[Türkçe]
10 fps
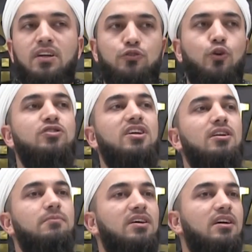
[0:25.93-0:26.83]
söz
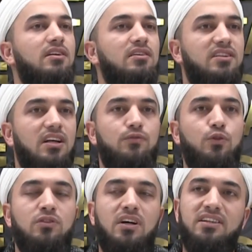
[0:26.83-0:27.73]
gelimi
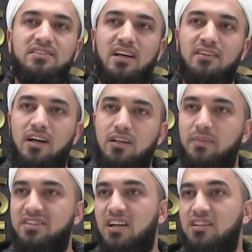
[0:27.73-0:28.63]
telefonla insanlarla
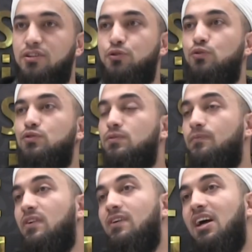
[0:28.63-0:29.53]
mesajlaşıyoruz
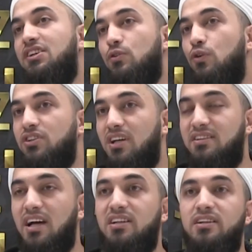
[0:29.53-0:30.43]
veya işte
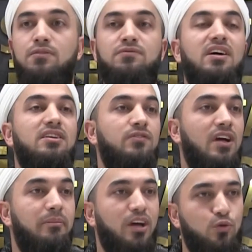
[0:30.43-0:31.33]
önceden telgraf vardı
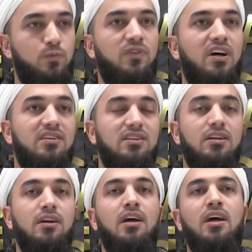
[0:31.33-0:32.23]
veya mektup vardı.